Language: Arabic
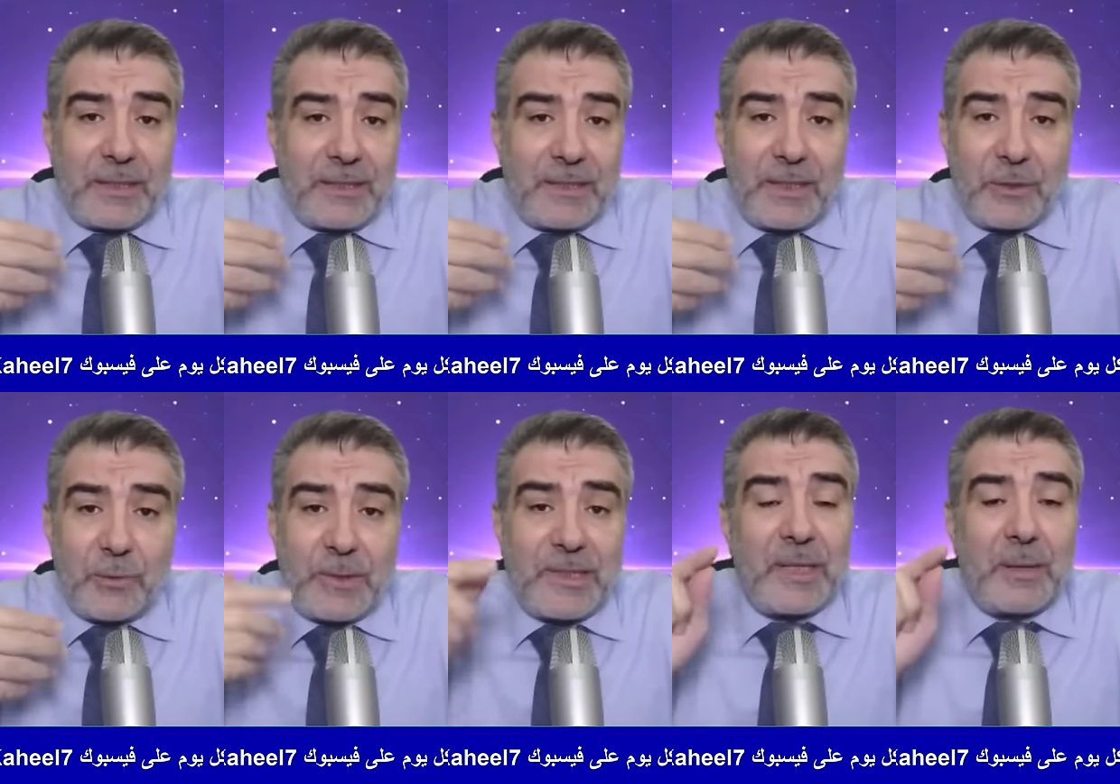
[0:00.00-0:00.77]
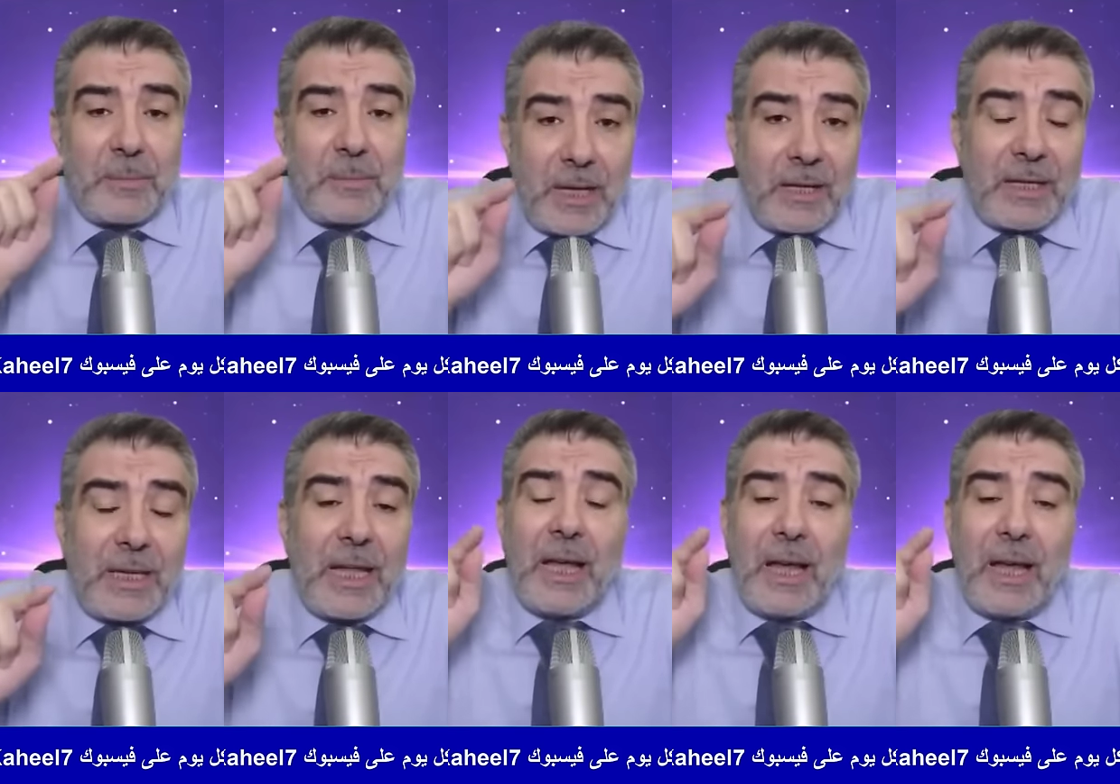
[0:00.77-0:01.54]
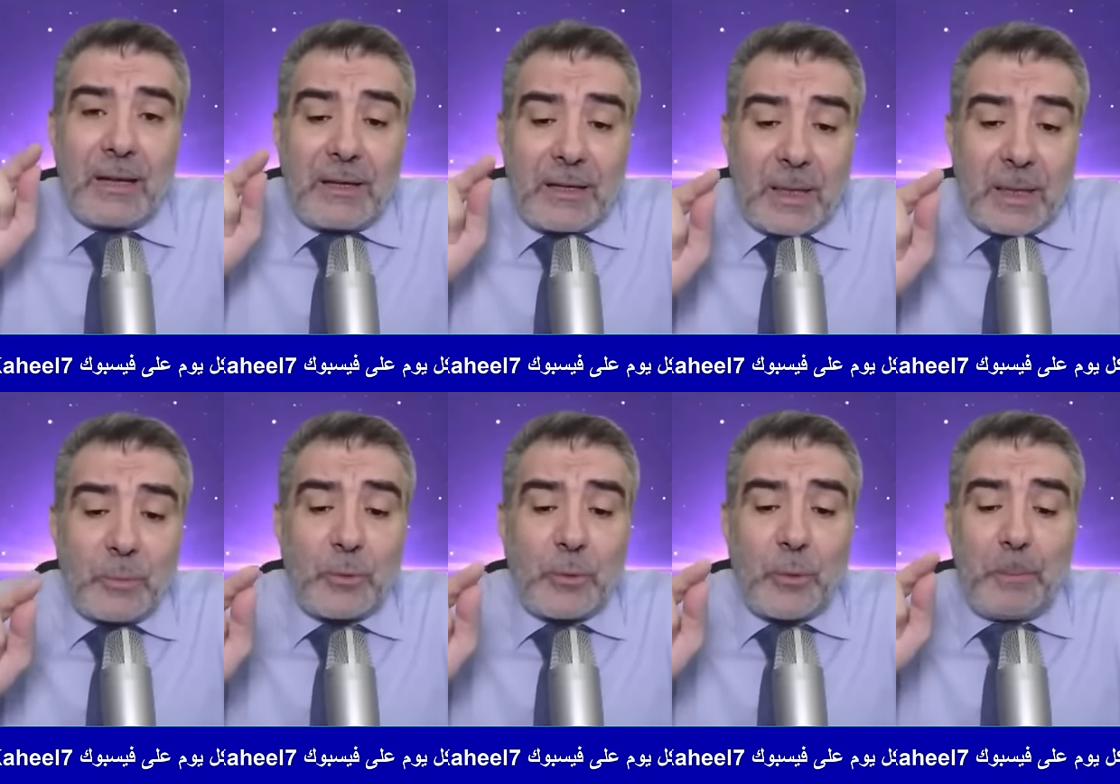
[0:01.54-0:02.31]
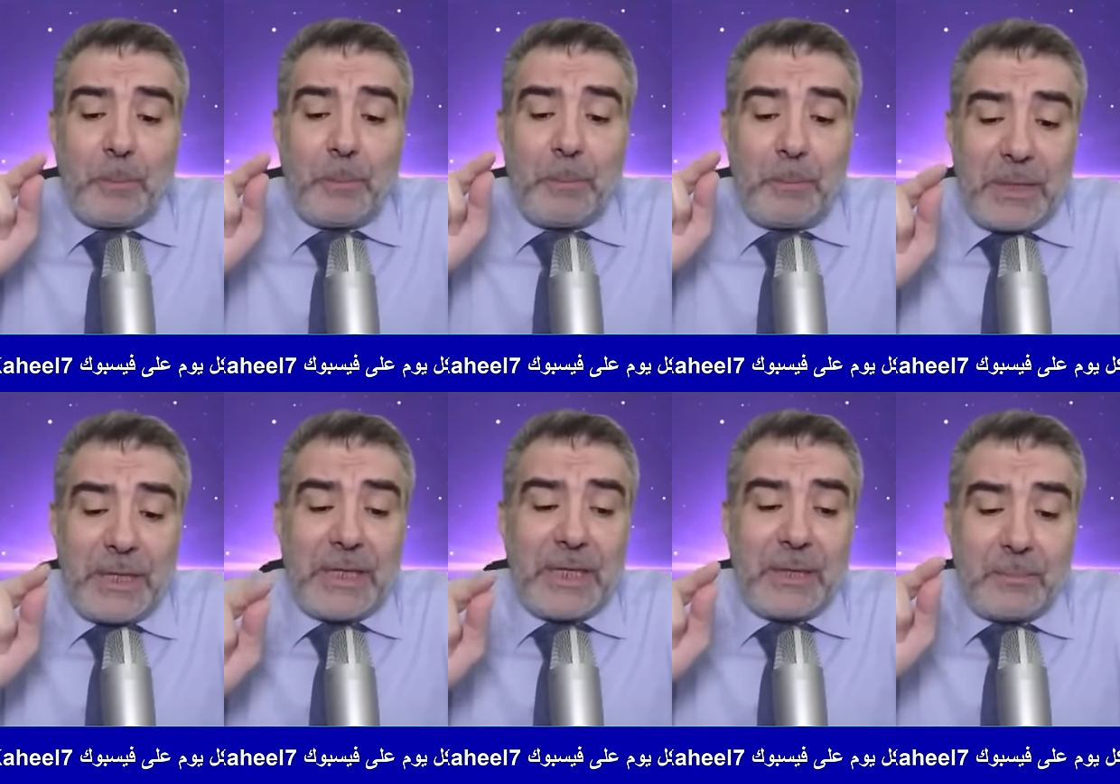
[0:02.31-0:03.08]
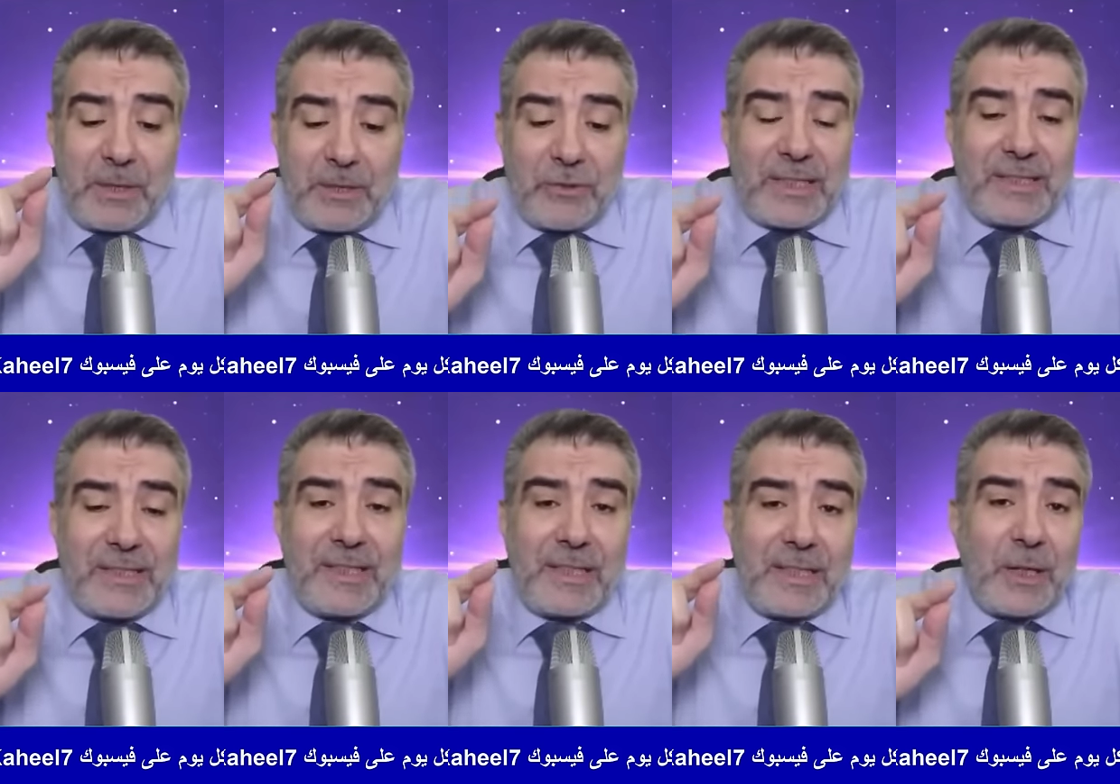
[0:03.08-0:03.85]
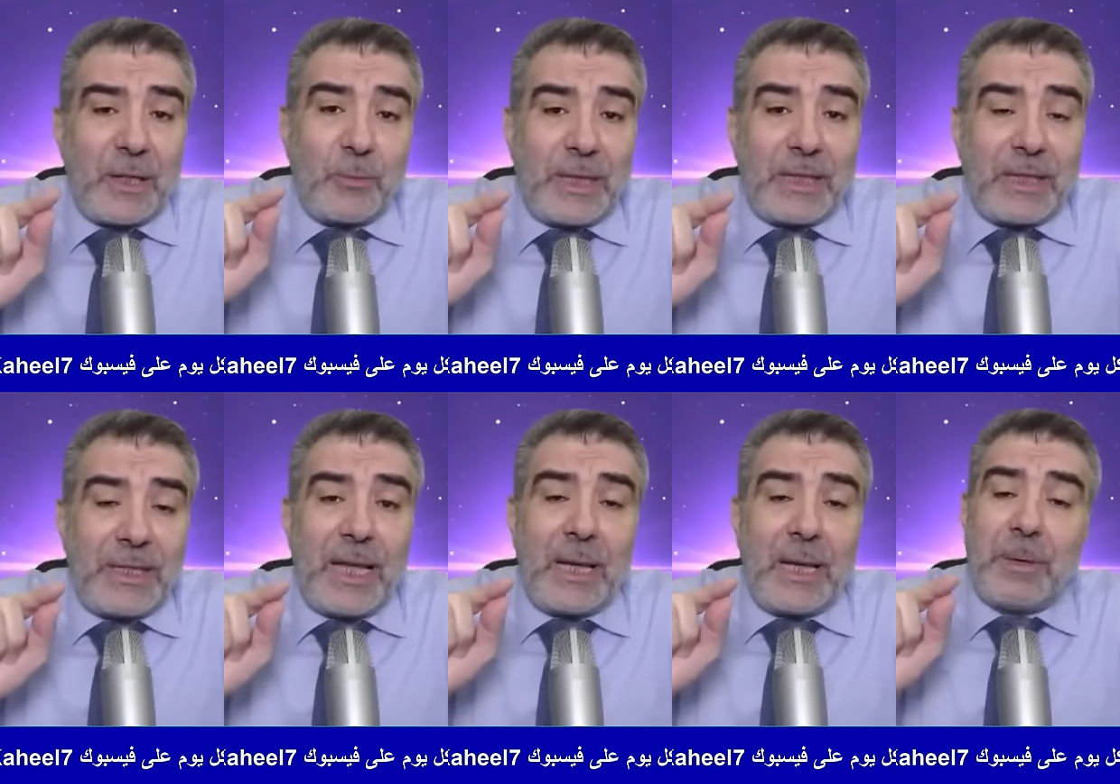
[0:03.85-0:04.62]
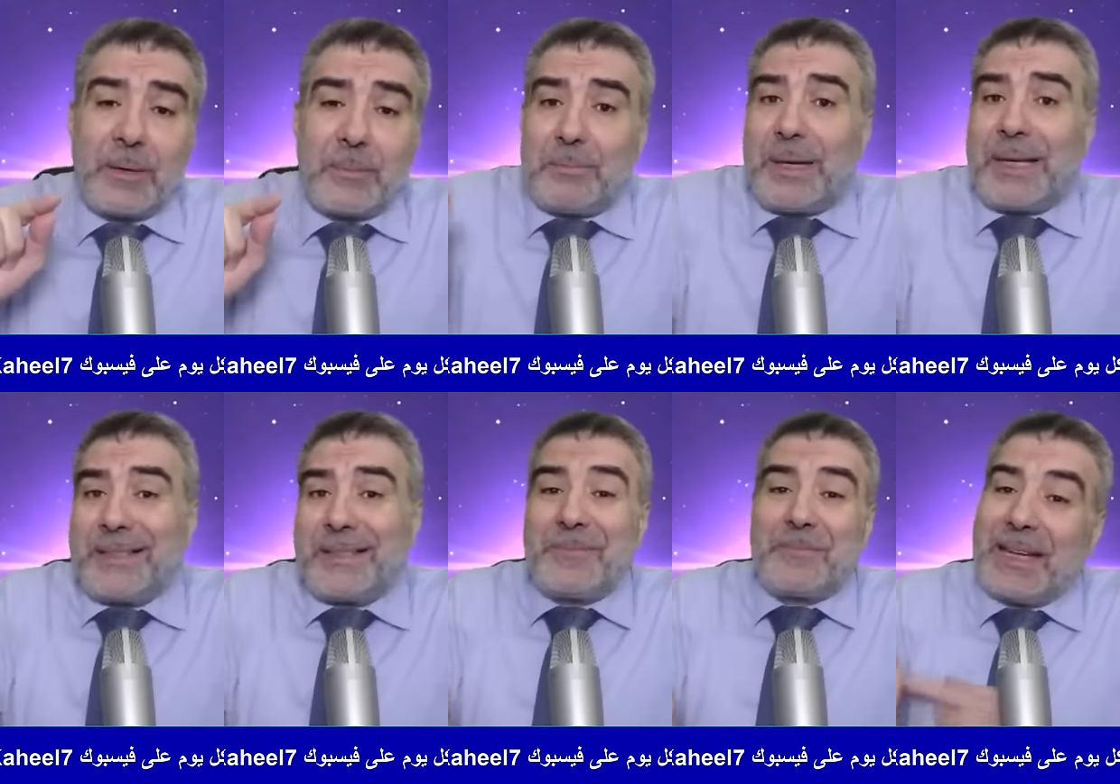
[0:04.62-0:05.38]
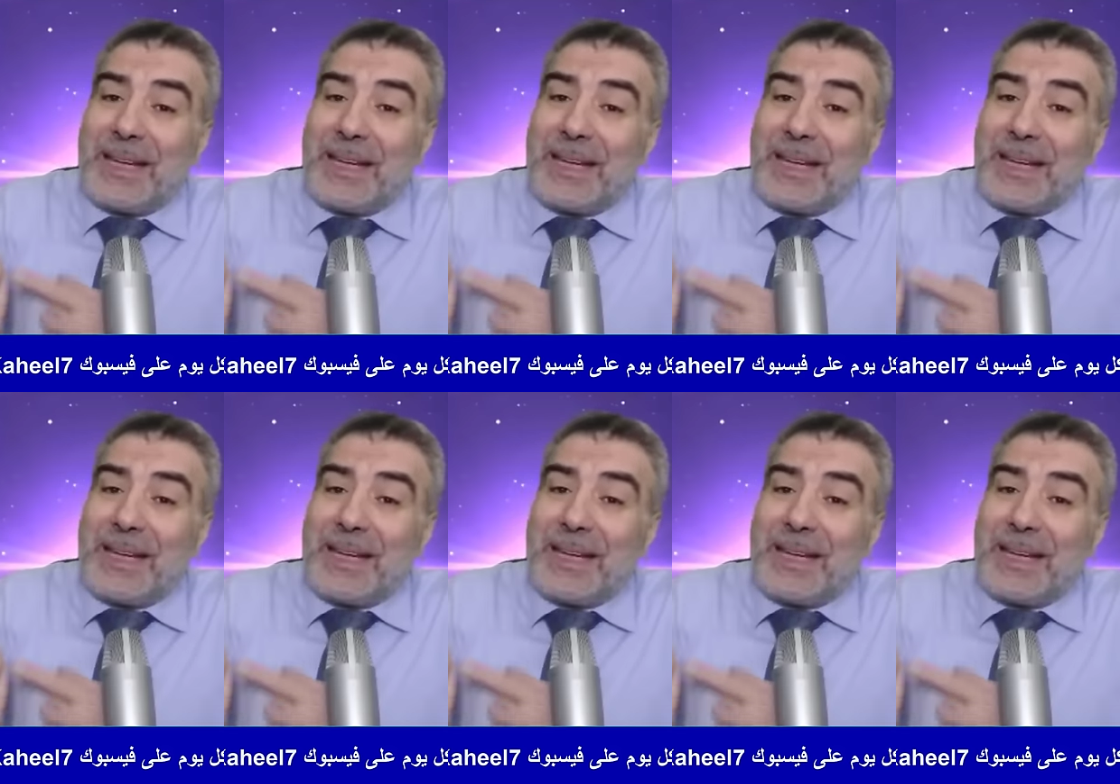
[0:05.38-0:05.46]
عليه الصلاه والسلام قال اقربكم مني مجلسا يوم القيامه من